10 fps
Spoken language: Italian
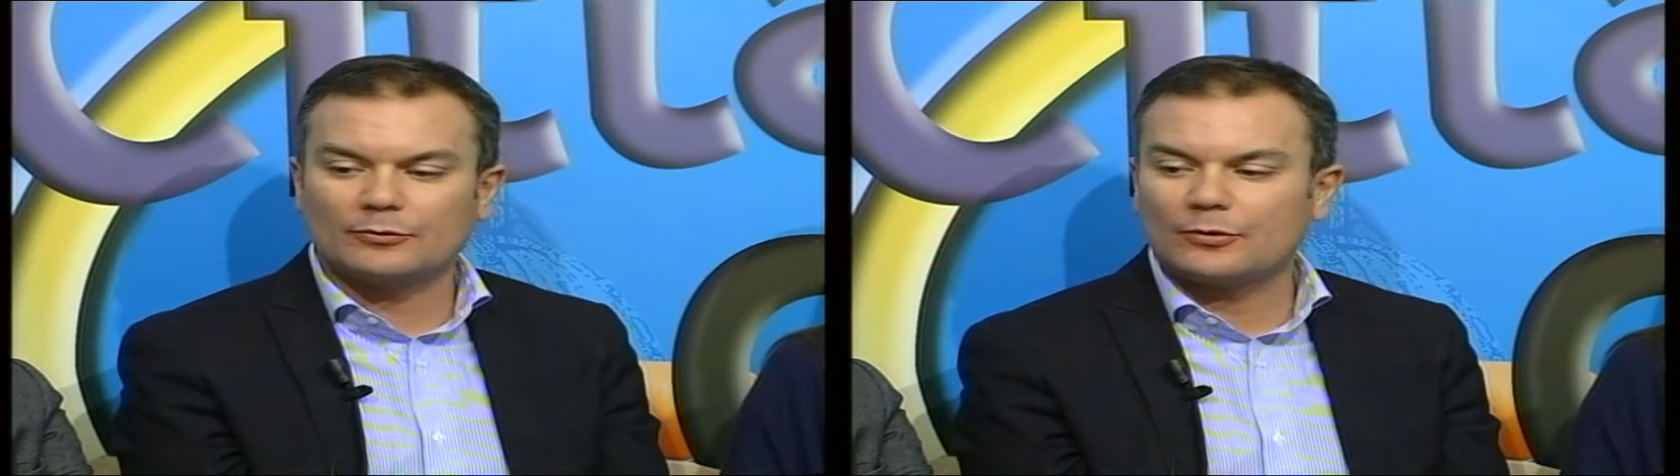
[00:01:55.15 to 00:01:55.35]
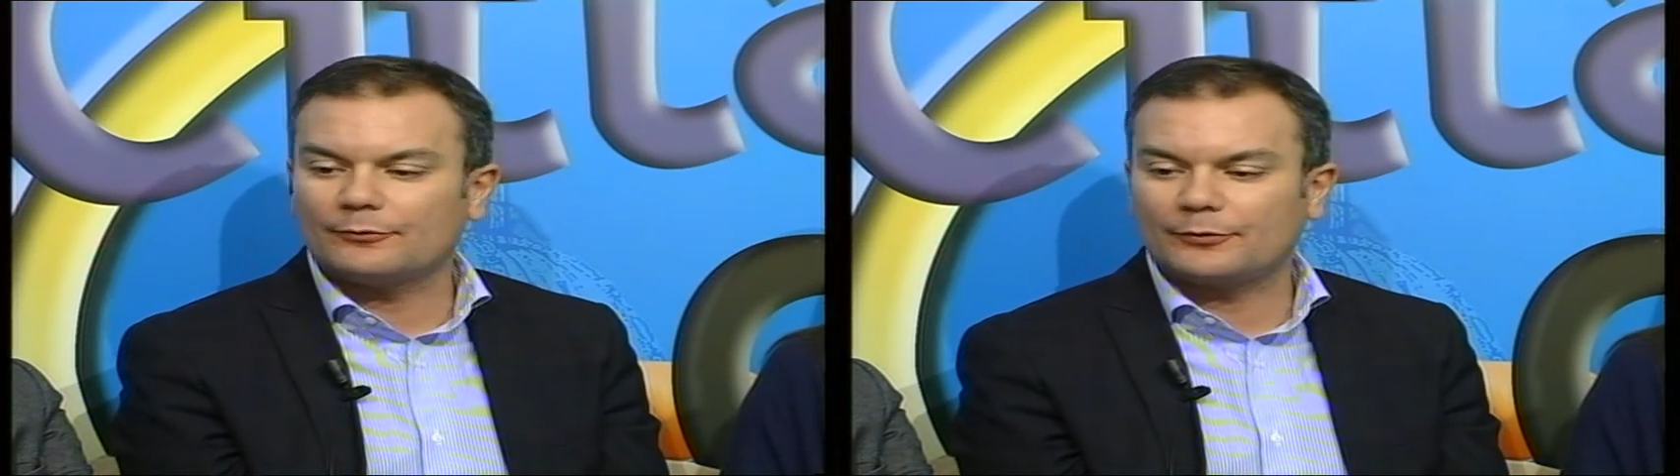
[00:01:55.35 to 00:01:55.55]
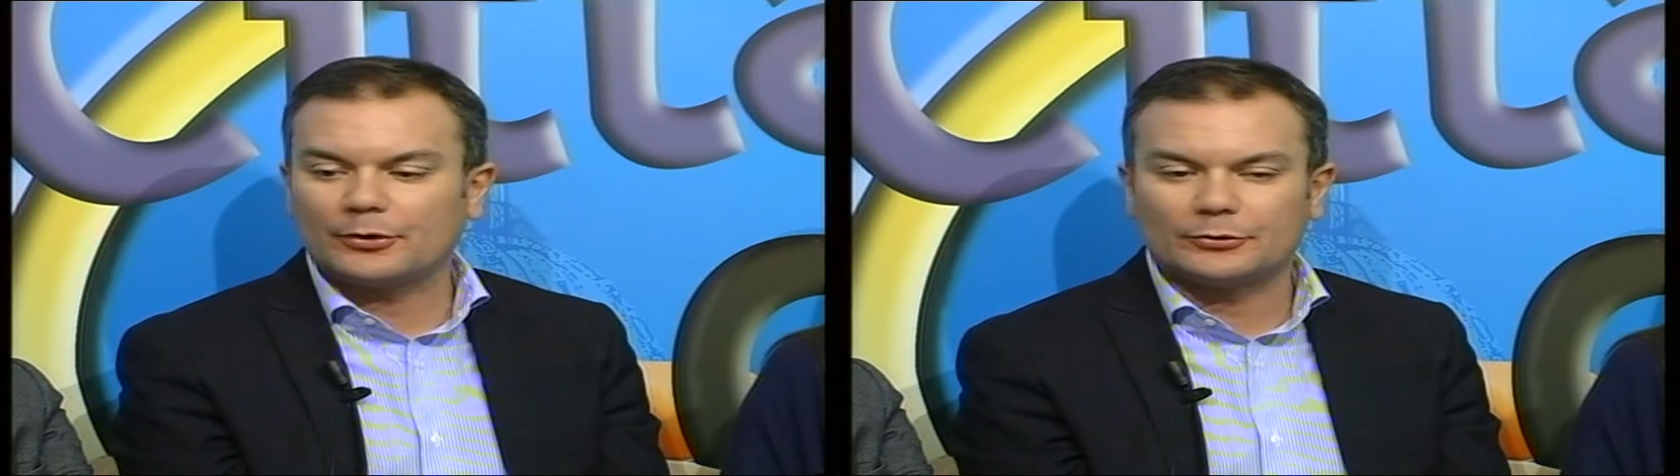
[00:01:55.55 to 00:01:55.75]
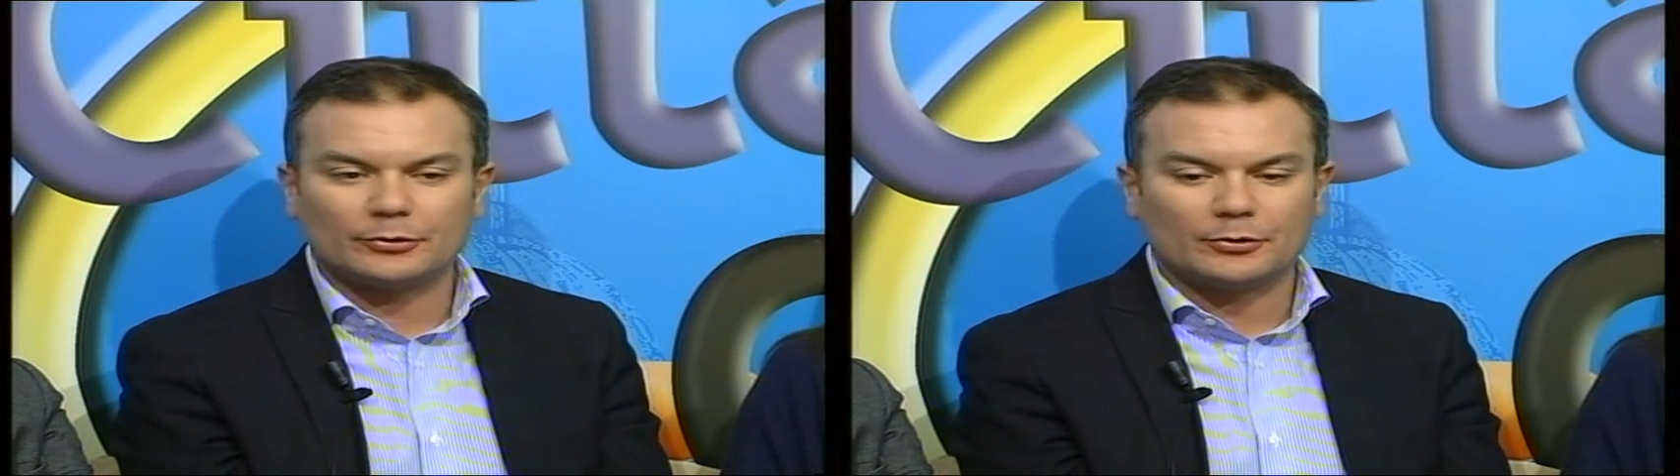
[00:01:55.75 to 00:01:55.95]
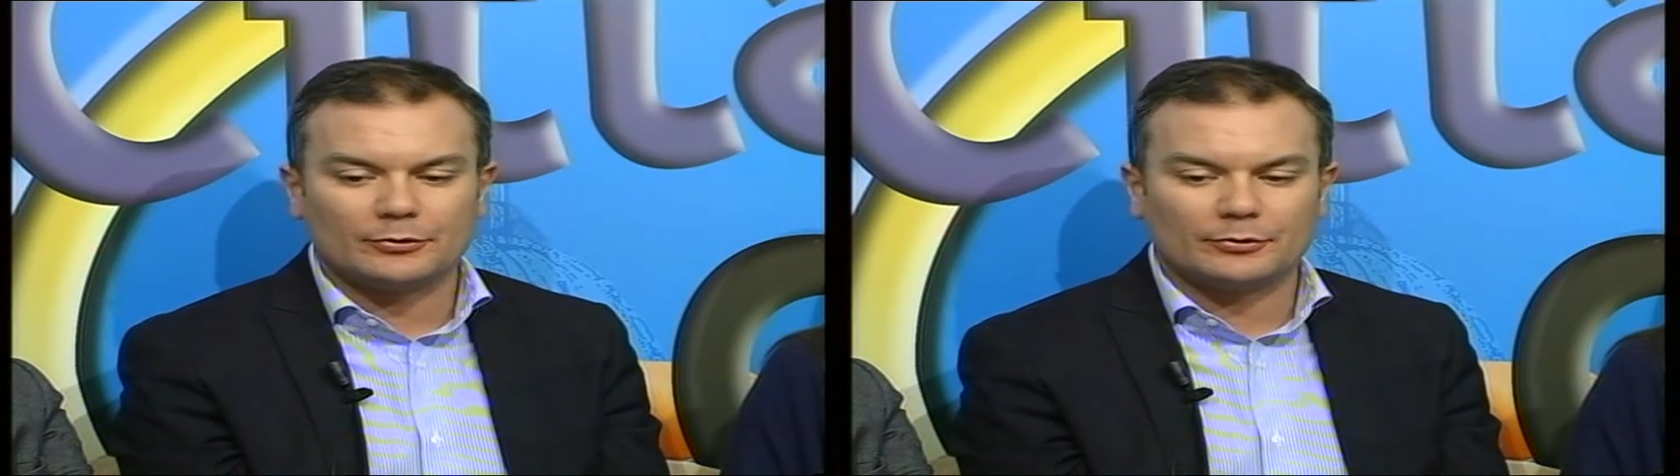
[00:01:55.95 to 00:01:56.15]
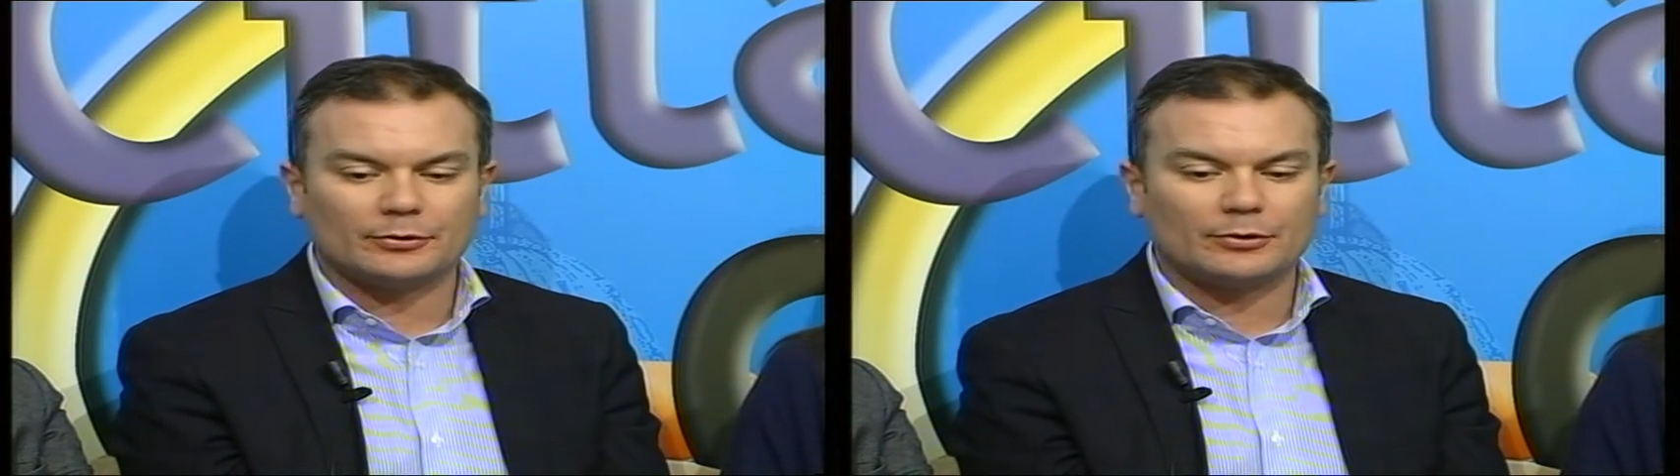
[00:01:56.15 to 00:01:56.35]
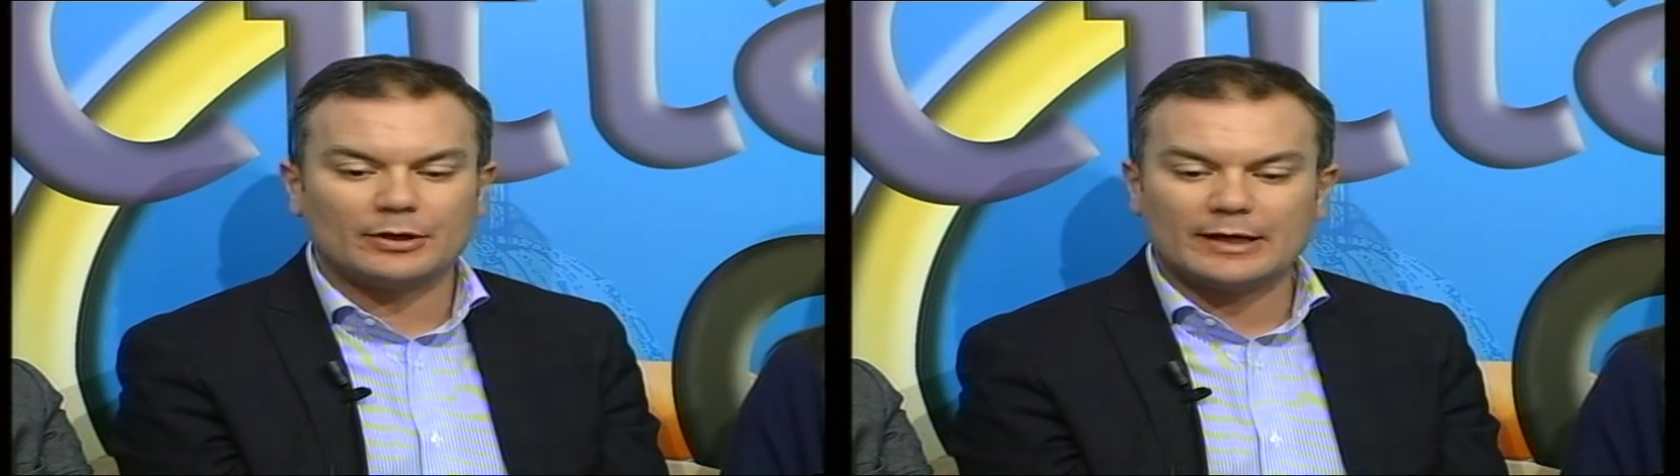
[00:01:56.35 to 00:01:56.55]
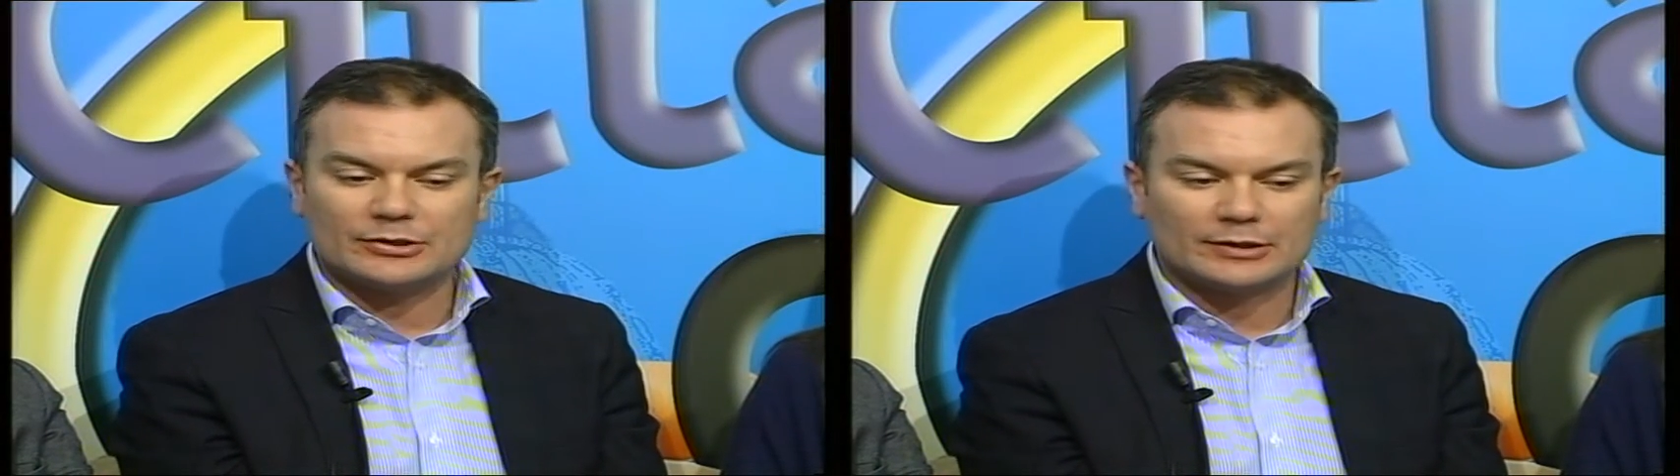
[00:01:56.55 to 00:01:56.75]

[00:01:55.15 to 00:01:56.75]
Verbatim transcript: un confronto con eh,